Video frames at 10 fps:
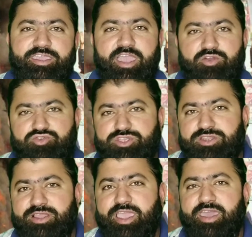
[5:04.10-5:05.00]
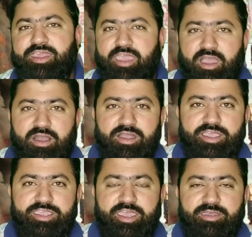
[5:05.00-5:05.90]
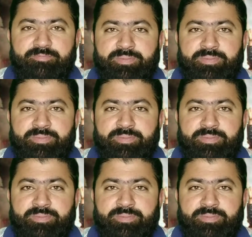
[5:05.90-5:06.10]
गई है कुछ कह रहे हैं आ गई है